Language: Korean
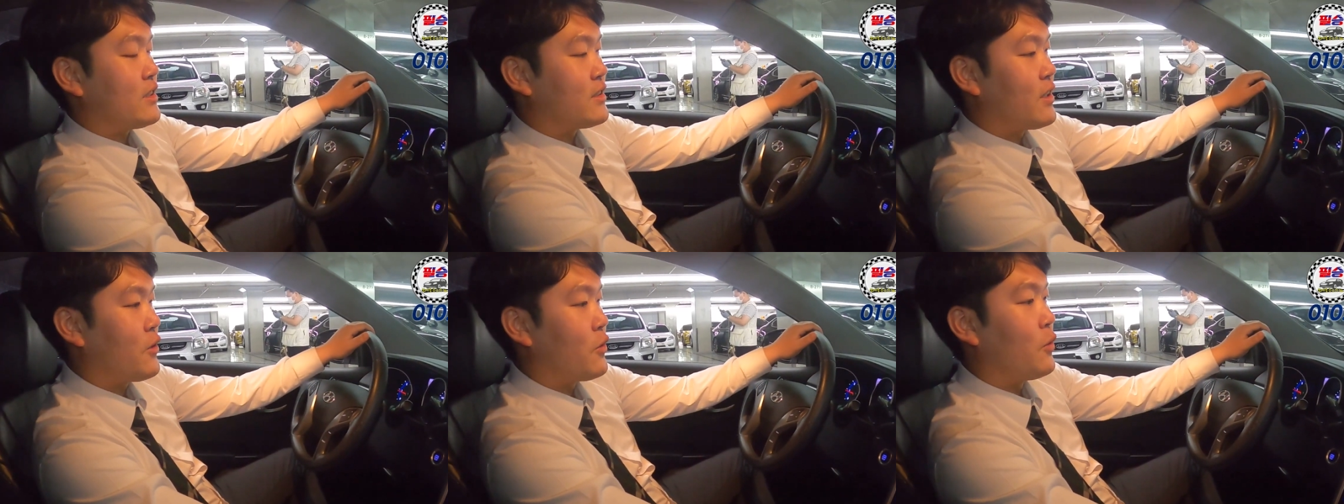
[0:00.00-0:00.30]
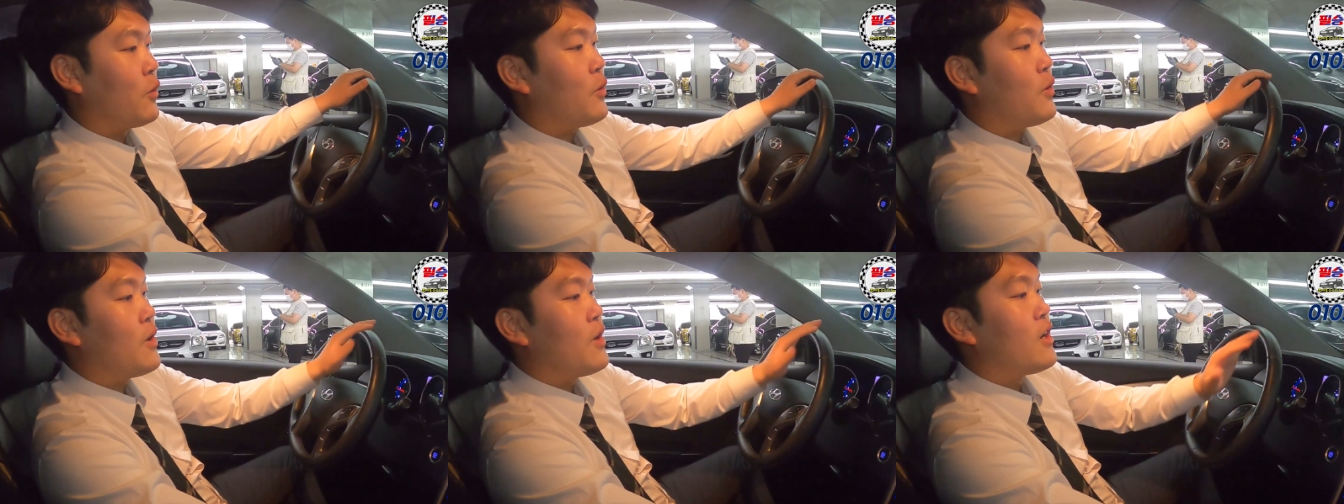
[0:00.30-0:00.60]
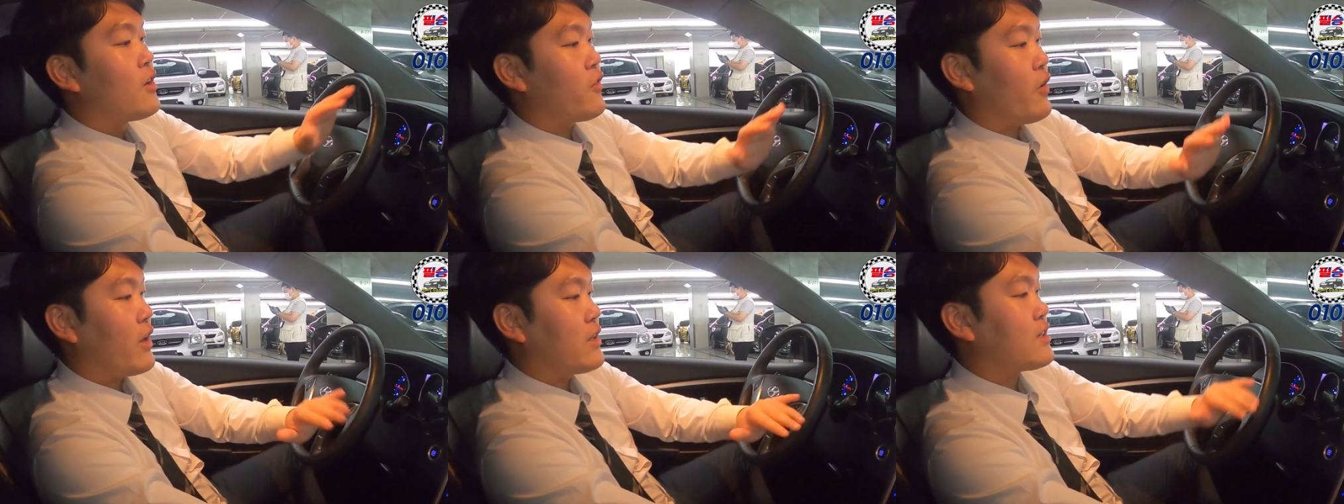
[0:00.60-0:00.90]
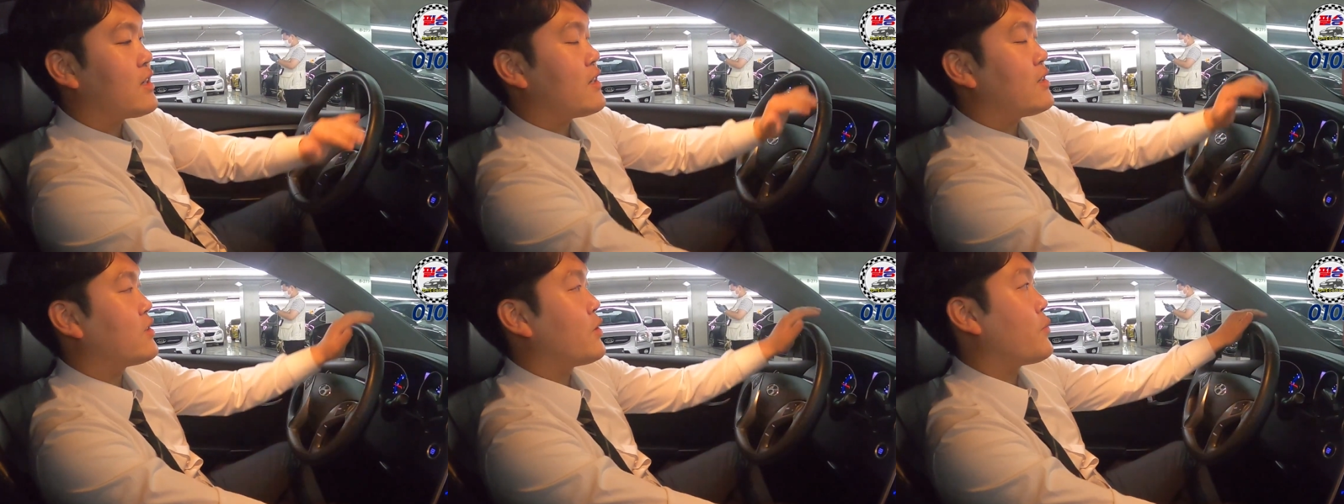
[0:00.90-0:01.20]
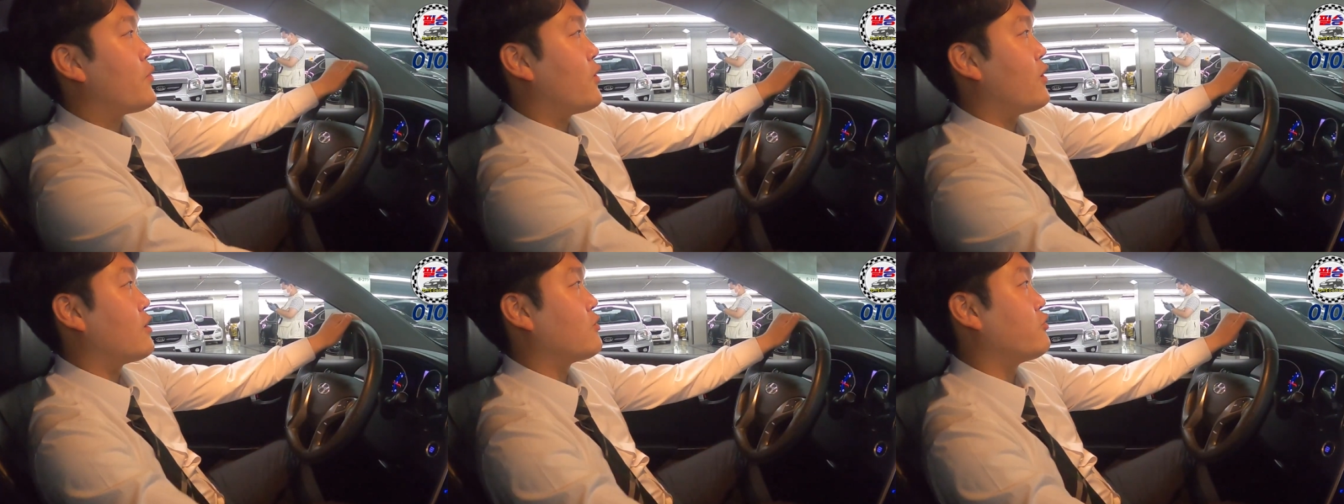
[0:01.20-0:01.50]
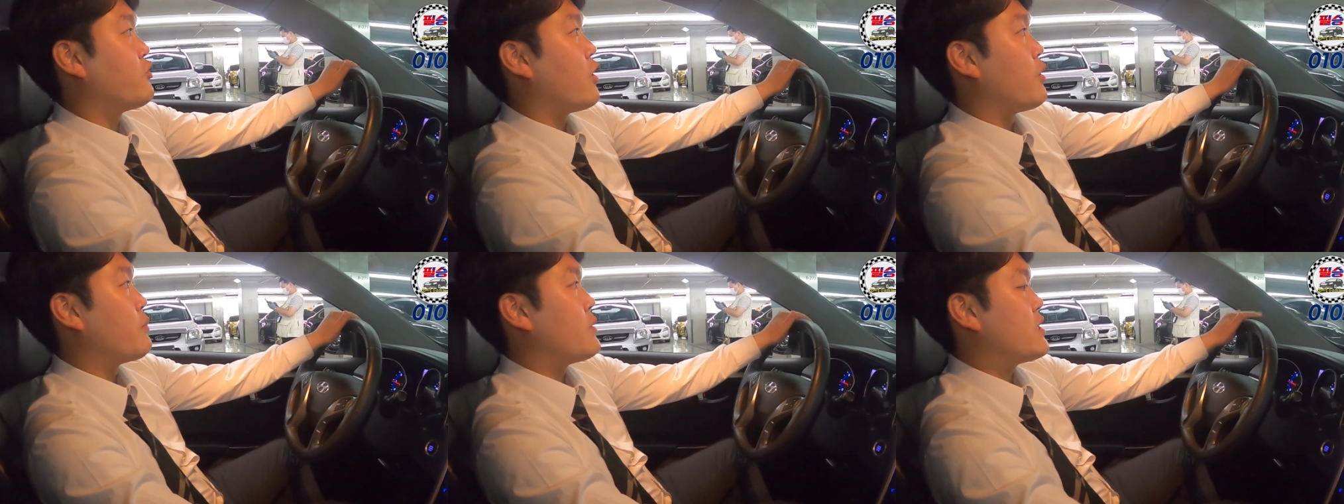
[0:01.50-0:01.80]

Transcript: 그대로 굉장히 선명하고요